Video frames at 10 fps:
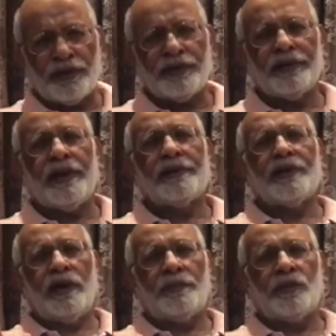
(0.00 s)
न जाए
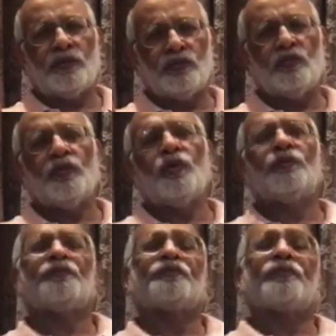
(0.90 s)
जहाँ पर हजूम हो
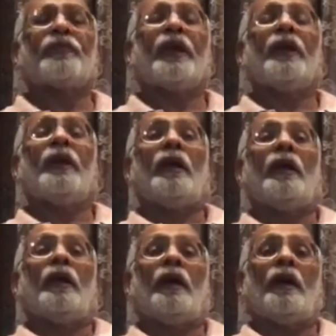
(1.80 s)

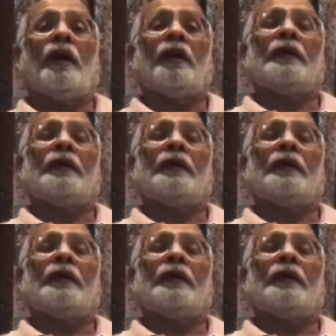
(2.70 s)
आ,